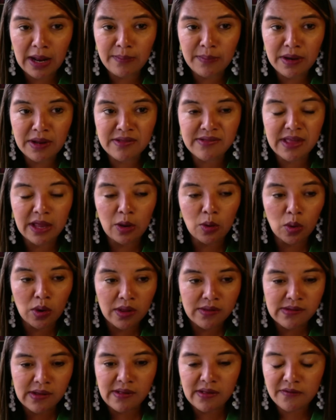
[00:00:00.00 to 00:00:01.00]
Ministerio,
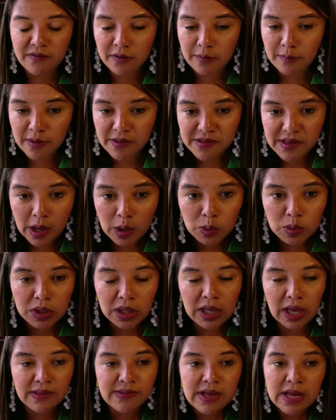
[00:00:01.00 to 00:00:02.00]
con las casas
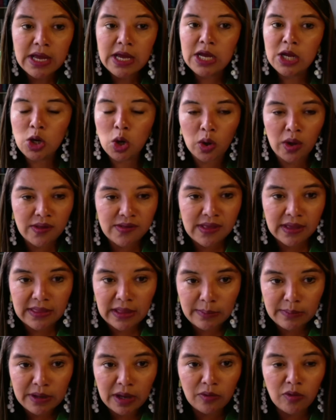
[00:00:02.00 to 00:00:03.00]
farmacéuticas, lo que
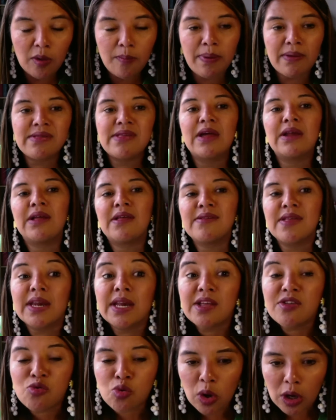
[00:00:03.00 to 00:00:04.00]
está terminando de pasar, que
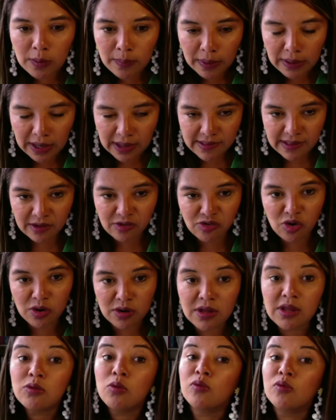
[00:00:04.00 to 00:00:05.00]
se resuelvan las
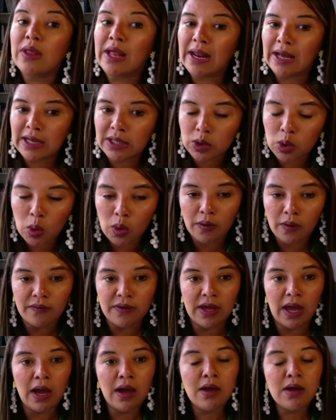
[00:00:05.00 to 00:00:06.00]
acciones de tutela que
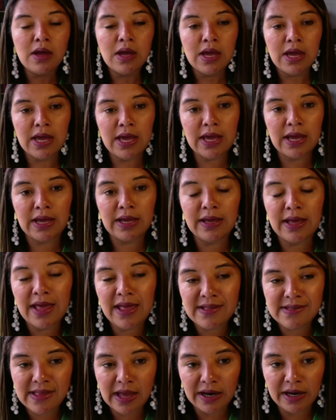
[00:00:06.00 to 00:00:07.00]
todavía eh,
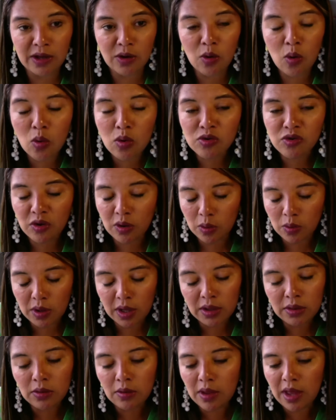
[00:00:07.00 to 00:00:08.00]
están en curso,
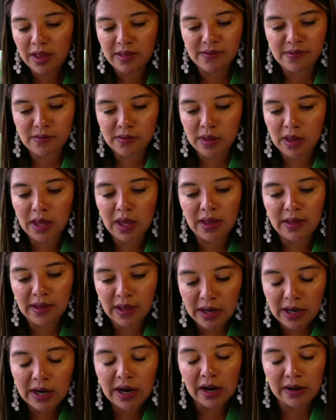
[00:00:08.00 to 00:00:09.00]
porque es
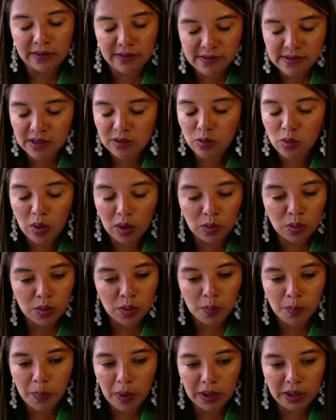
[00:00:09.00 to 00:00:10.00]
generar sin duda
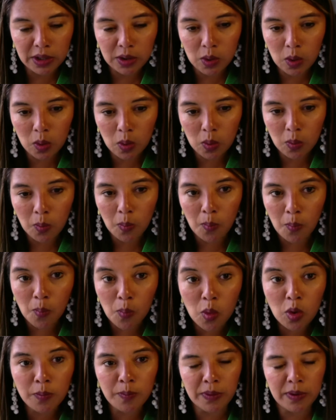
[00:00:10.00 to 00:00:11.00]
alguna un pánico
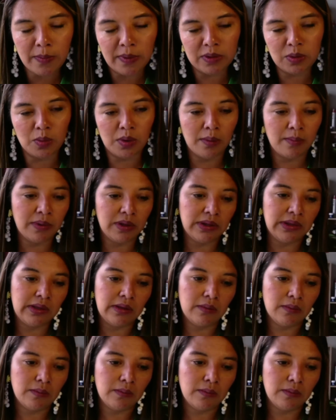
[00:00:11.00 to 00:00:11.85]
muy prematuramente.